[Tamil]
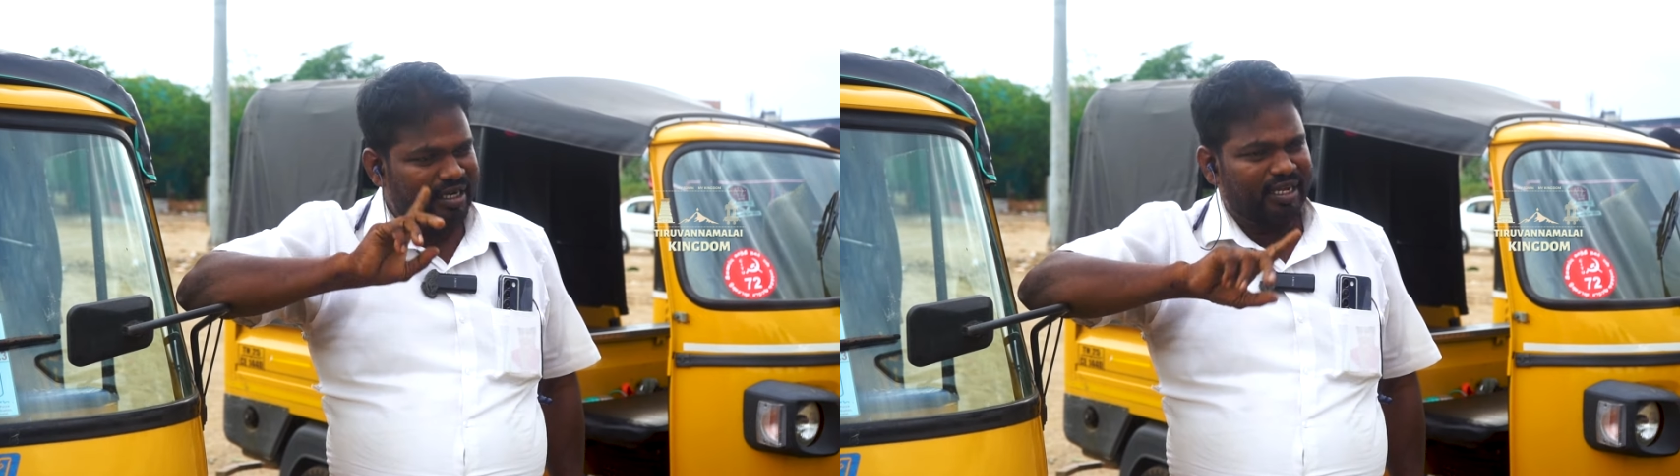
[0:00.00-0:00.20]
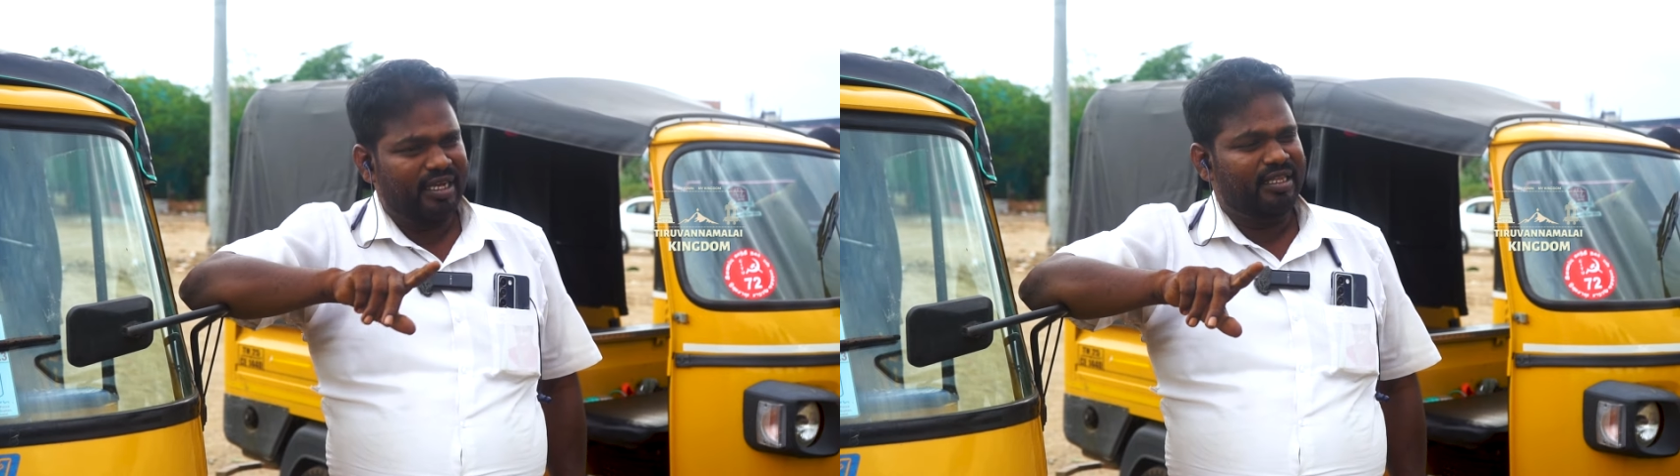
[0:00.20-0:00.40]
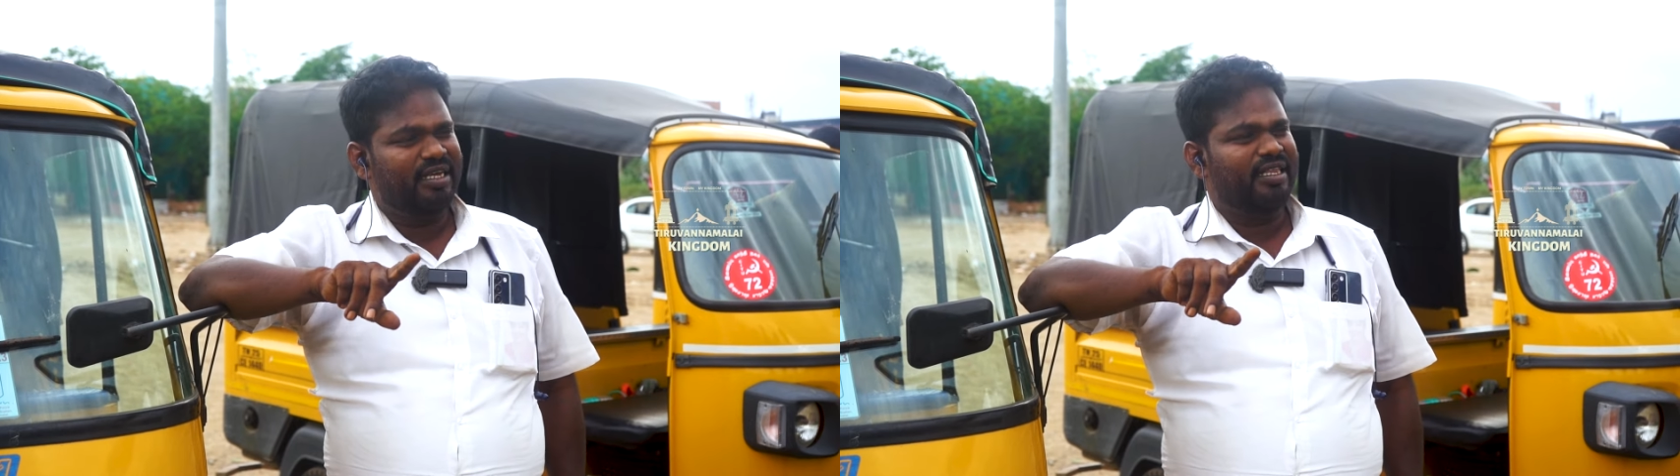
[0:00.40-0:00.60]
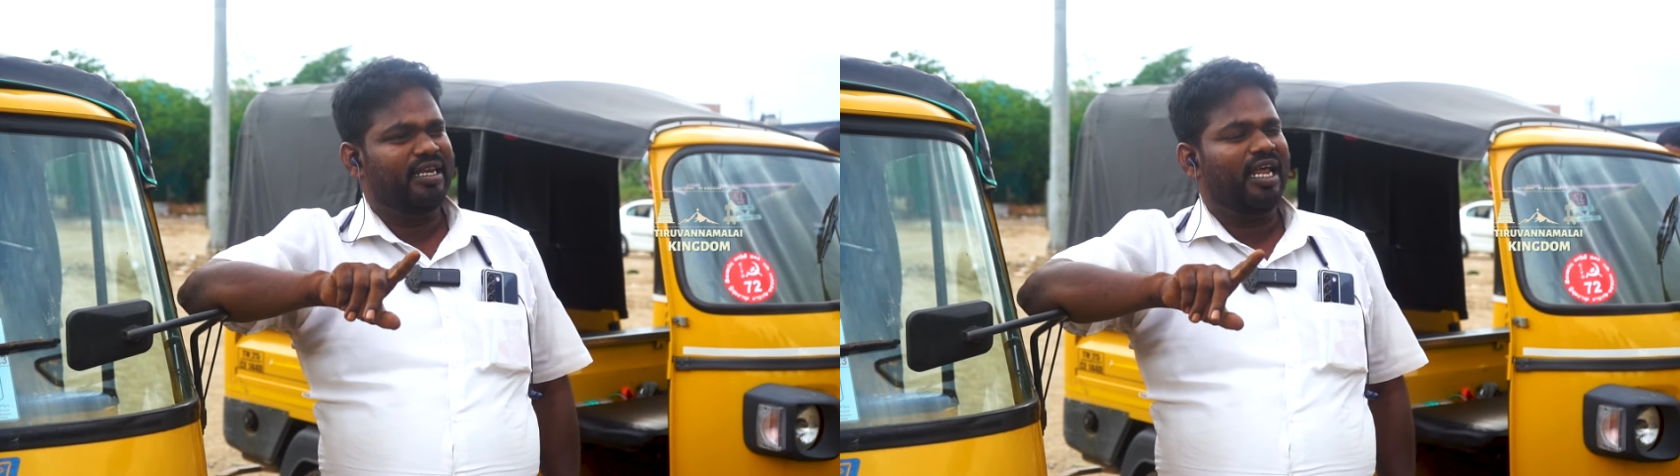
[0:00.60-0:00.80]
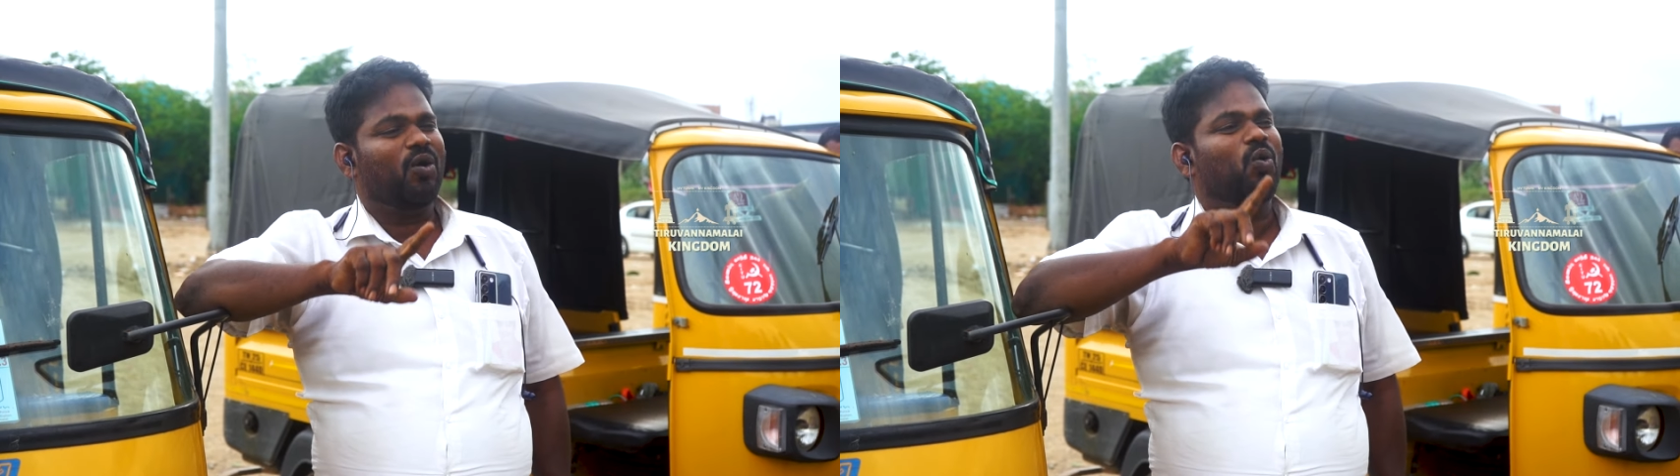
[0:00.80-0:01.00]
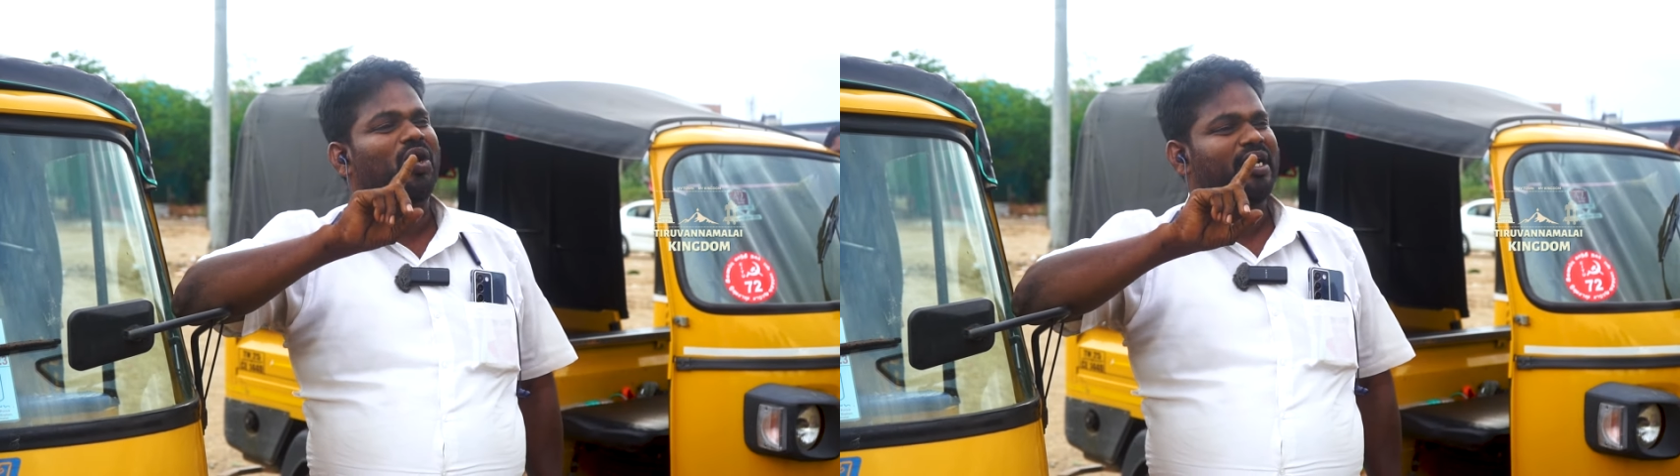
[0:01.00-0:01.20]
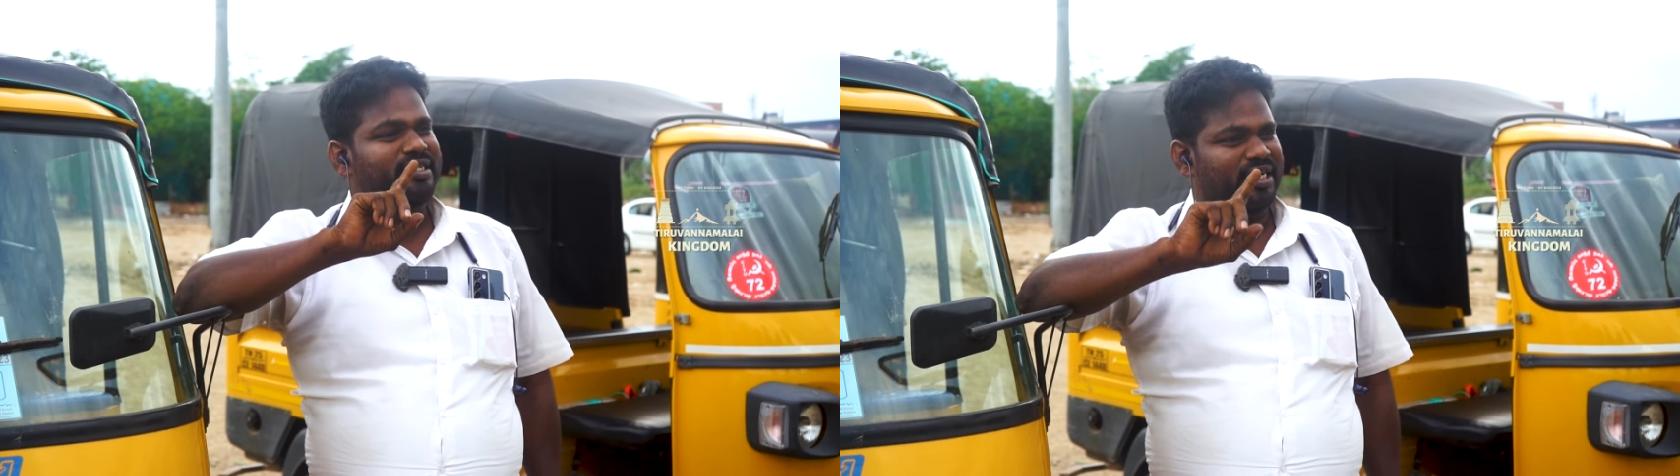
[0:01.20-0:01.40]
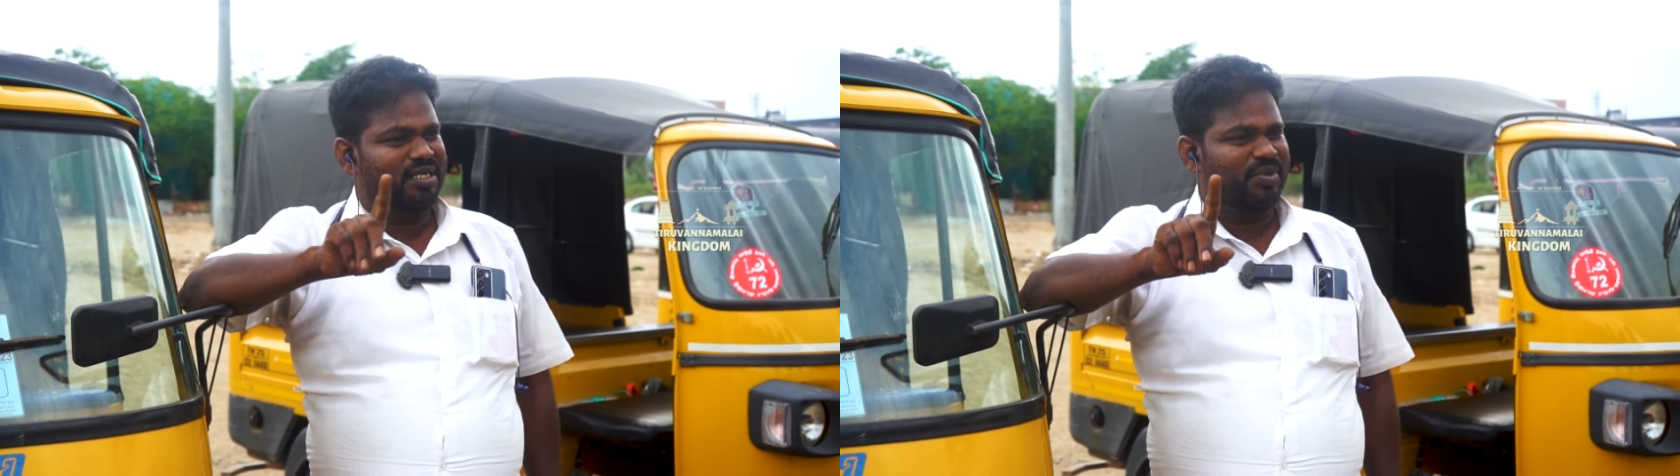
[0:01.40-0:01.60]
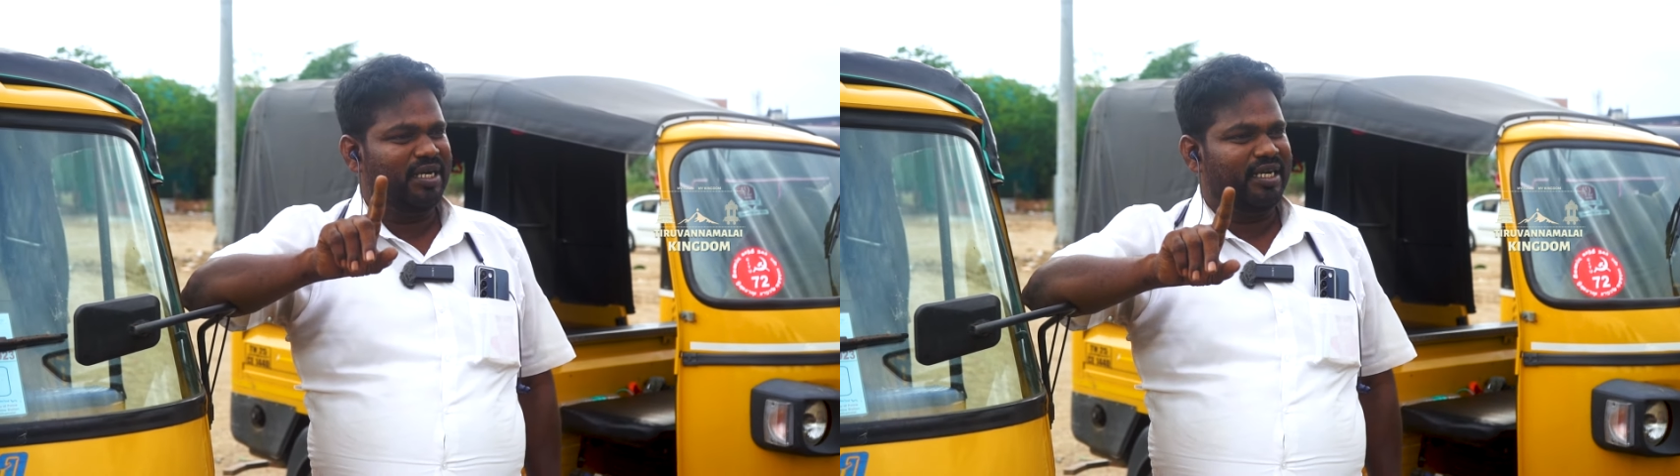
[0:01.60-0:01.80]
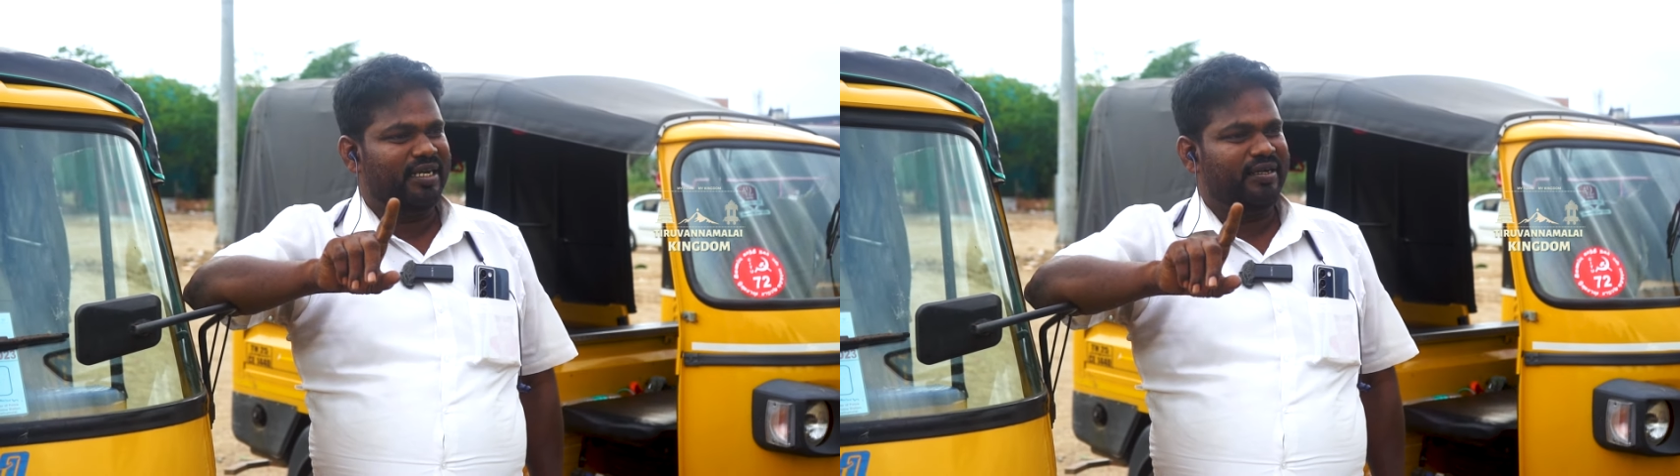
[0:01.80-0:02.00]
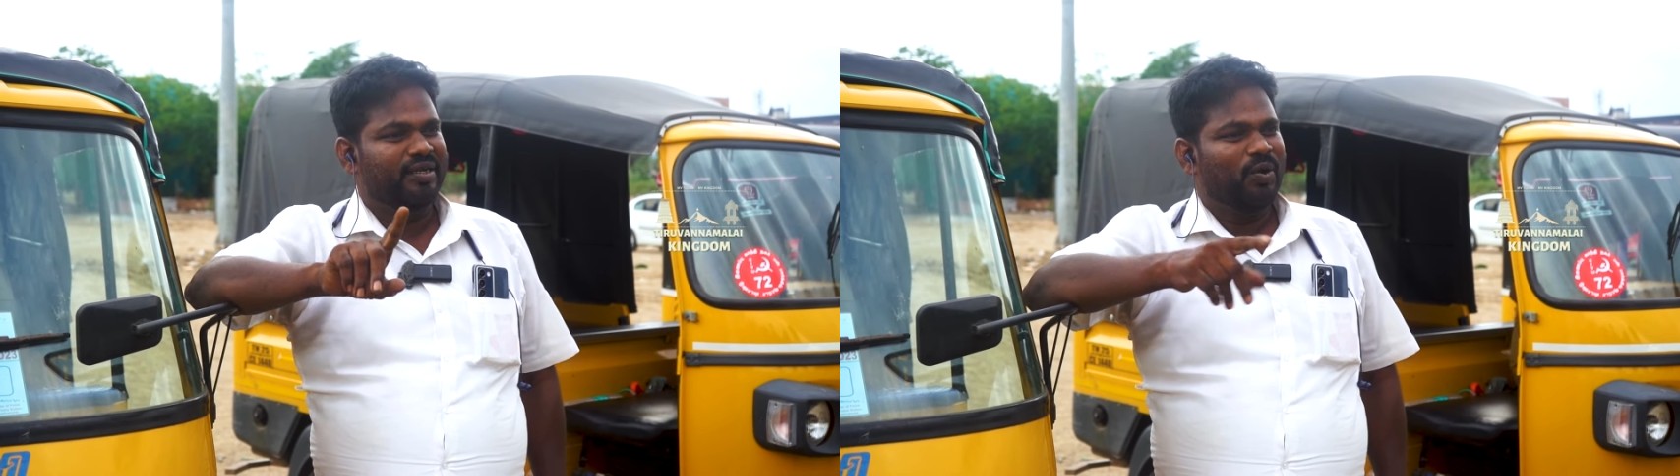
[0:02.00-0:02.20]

நீ நீதினா கோர்ட்டு ஜட்ஜ்மெண்ட்டு